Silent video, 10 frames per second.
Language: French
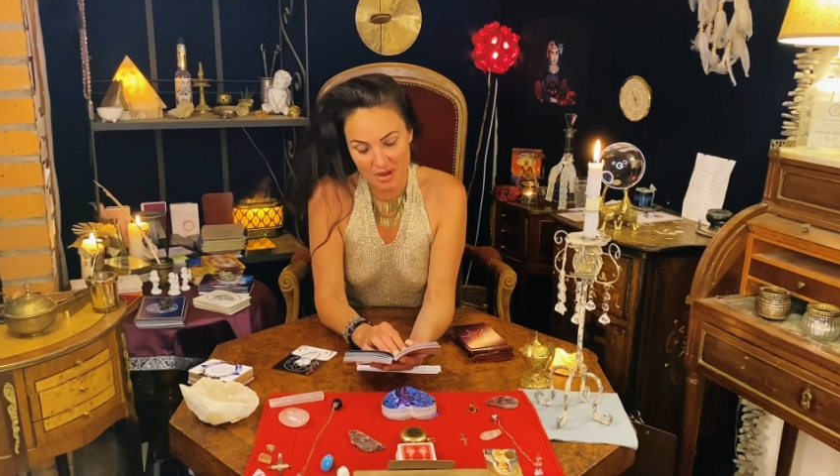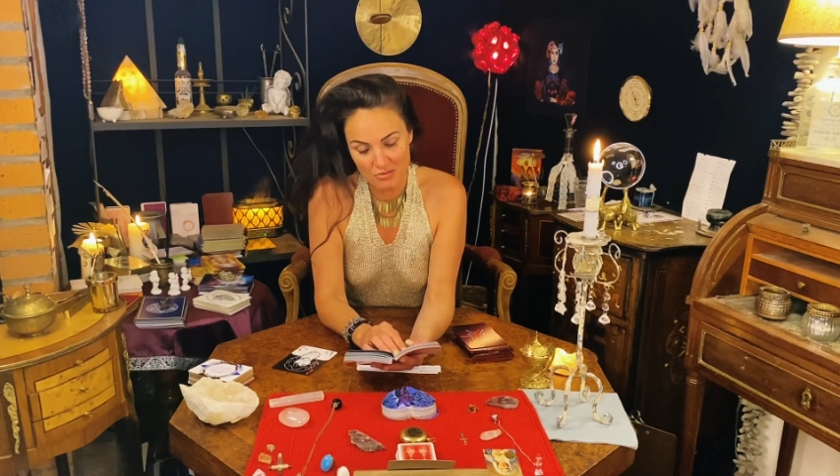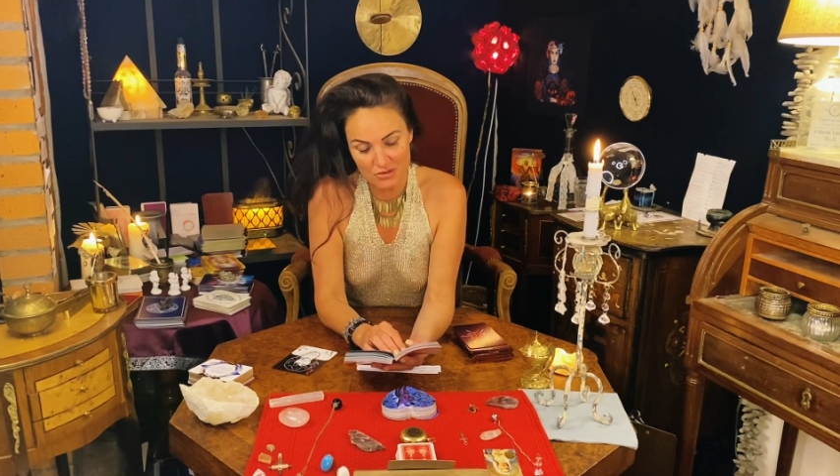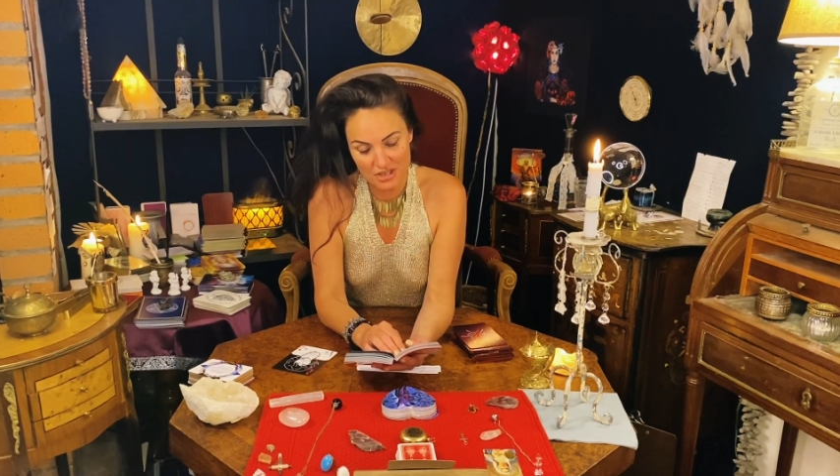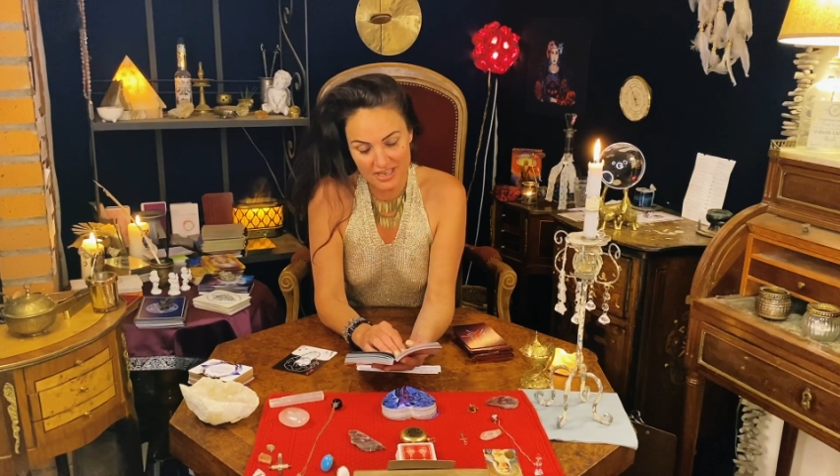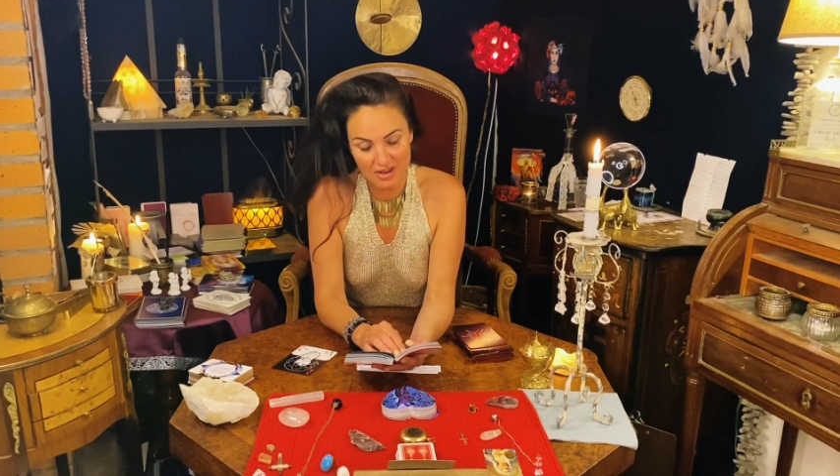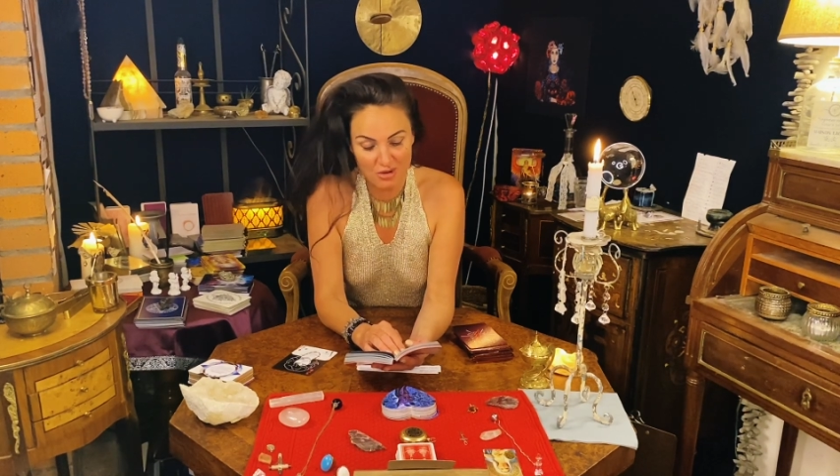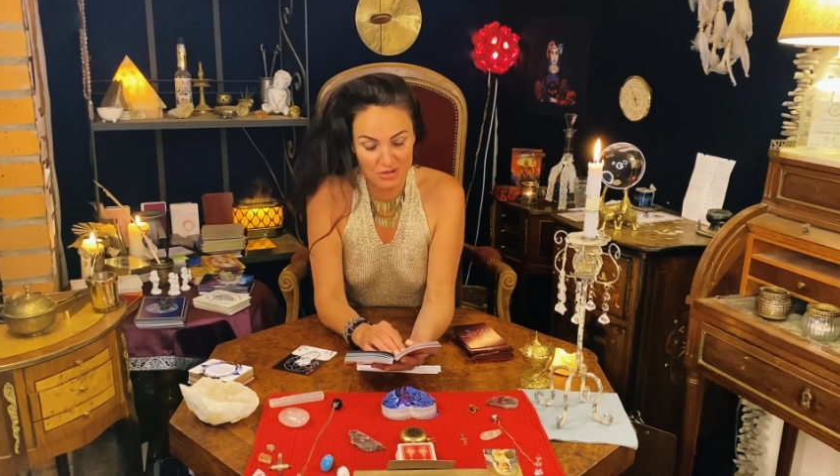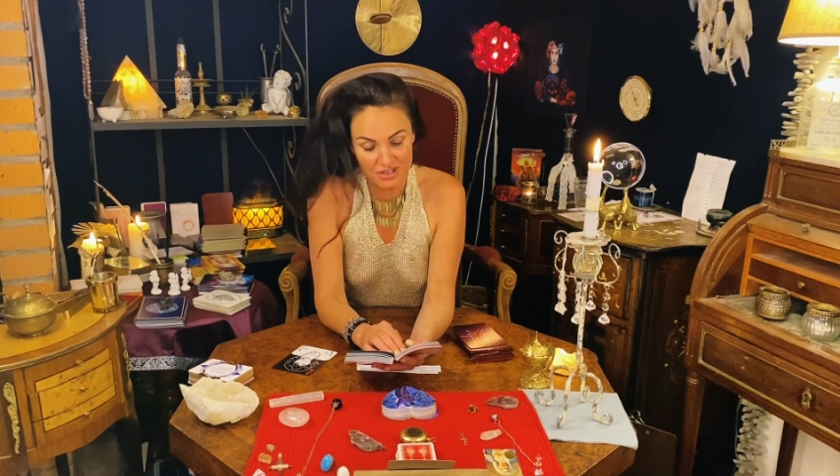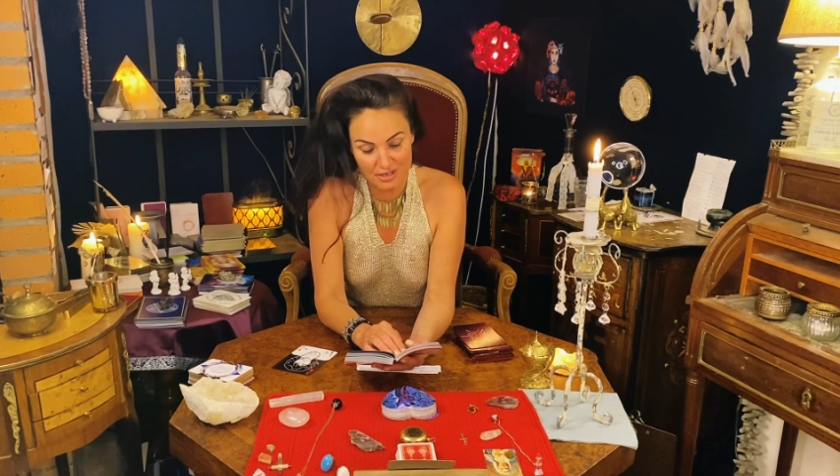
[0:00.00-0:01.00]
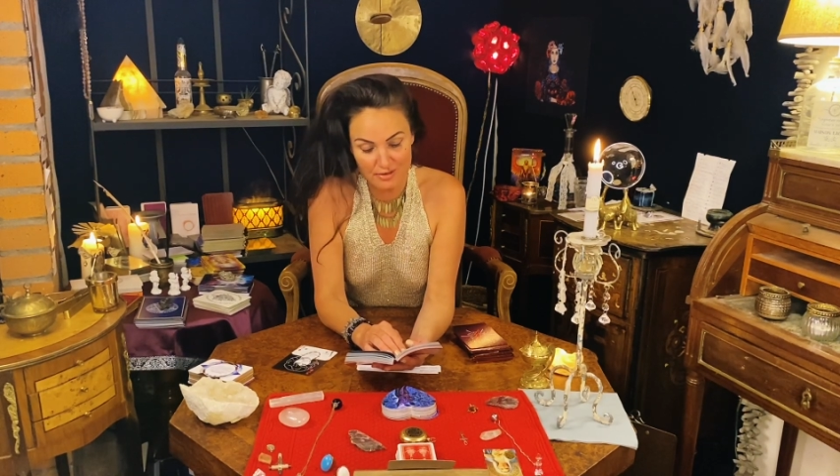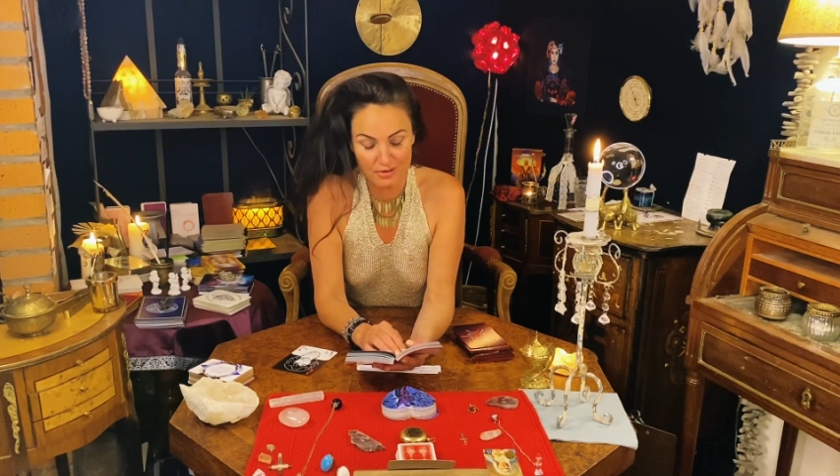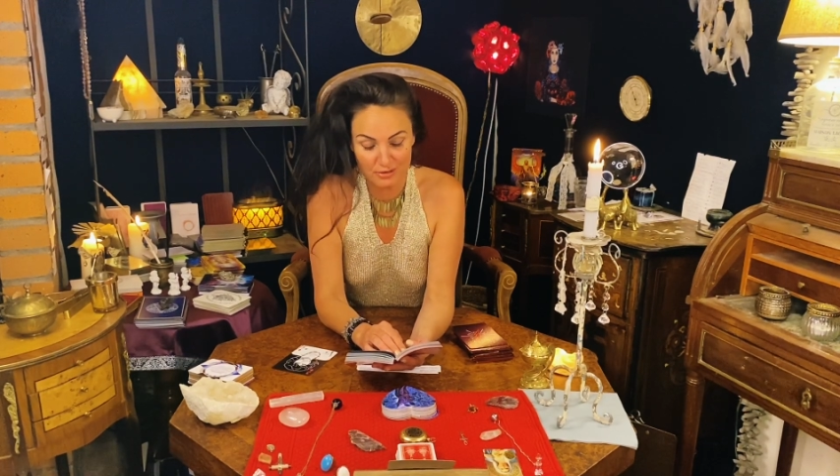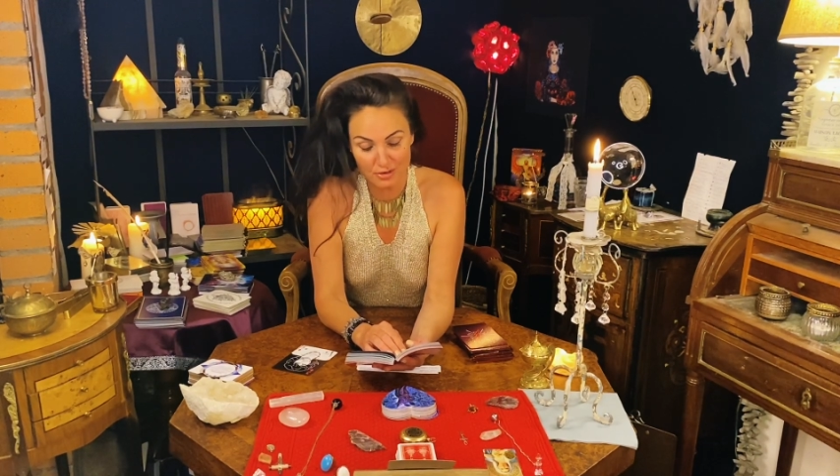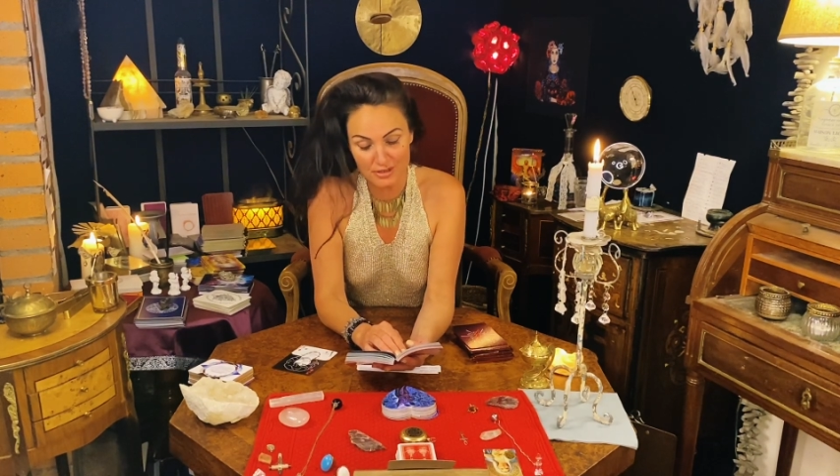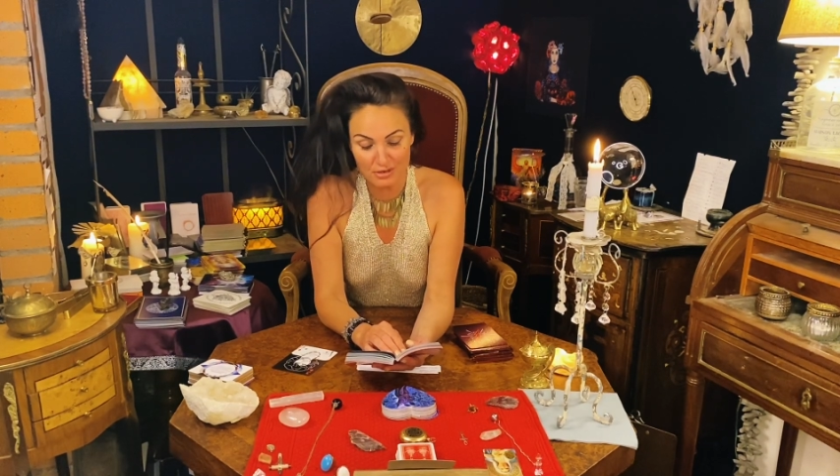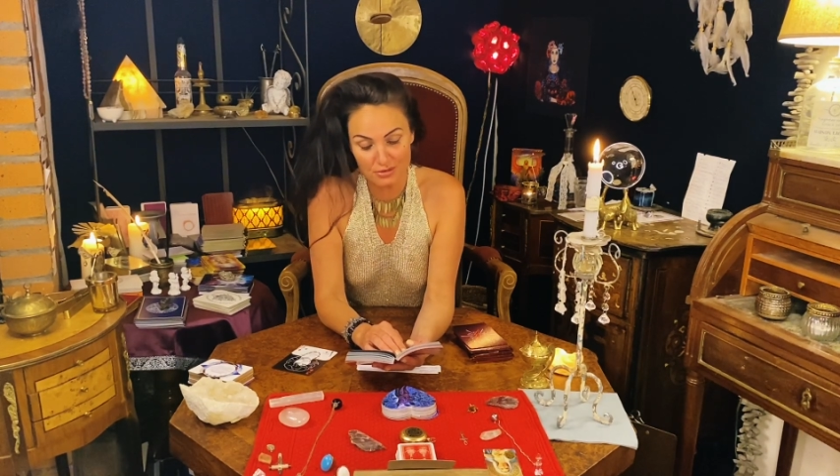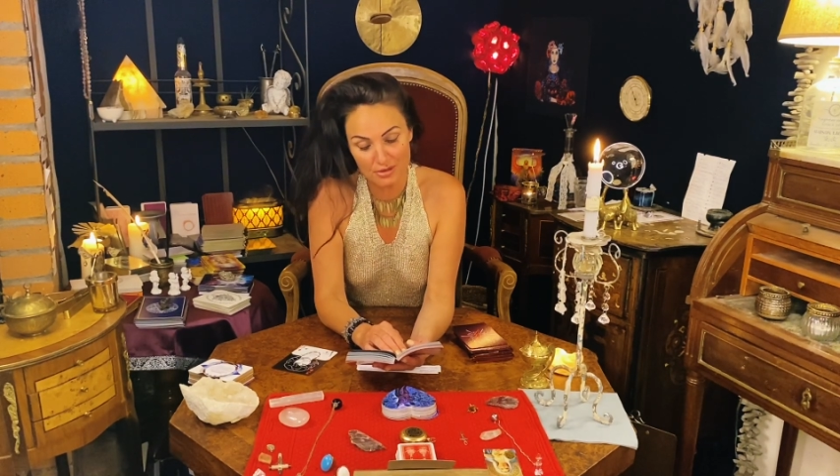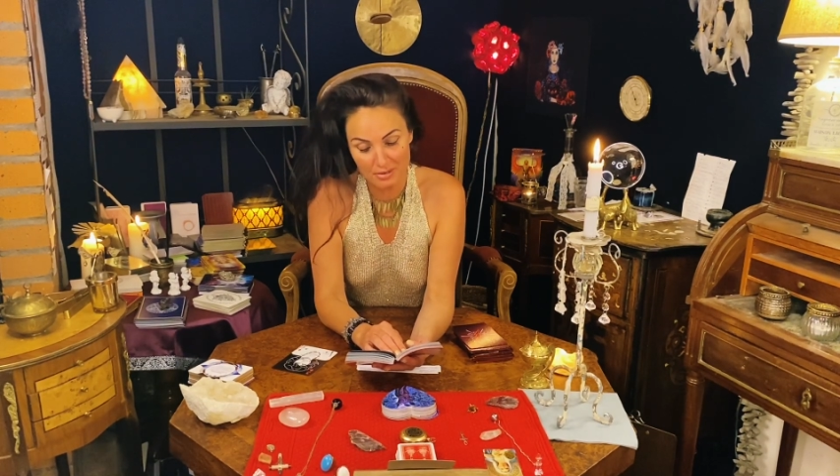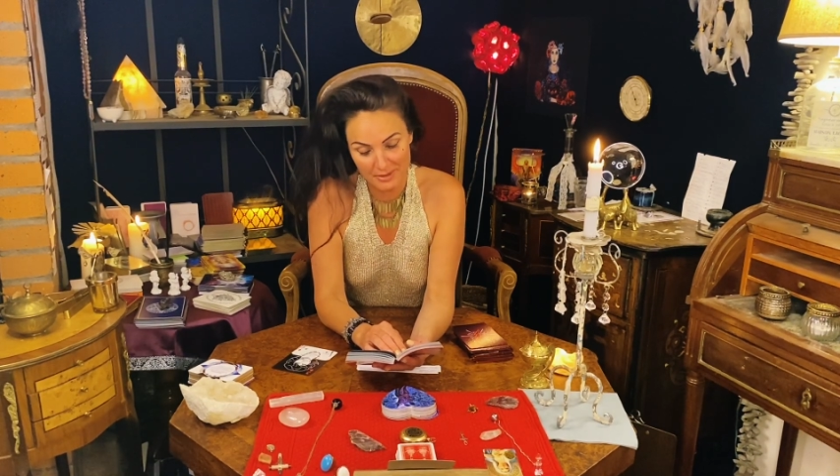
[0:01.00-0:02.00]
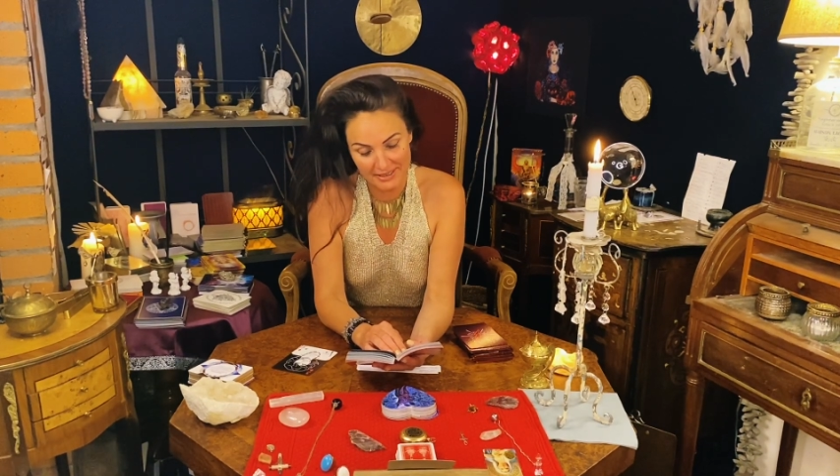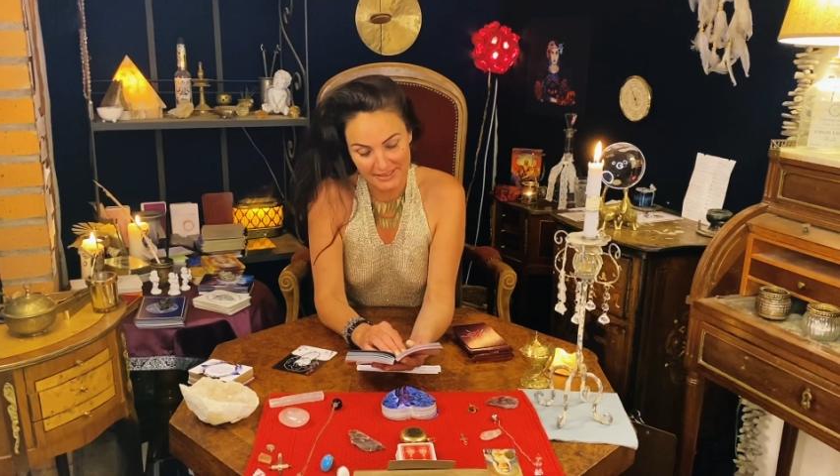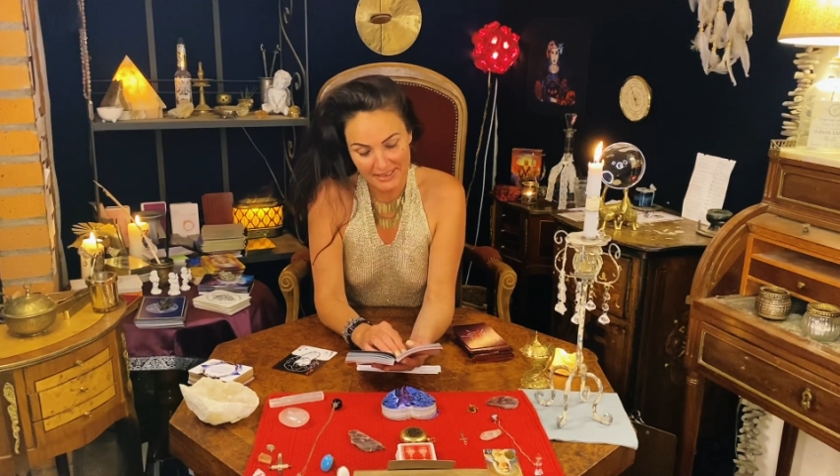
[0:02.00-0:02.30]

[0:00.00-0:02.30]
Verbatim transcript: accouché d'un grand chef-d'œuvre tandis qu'on dormait.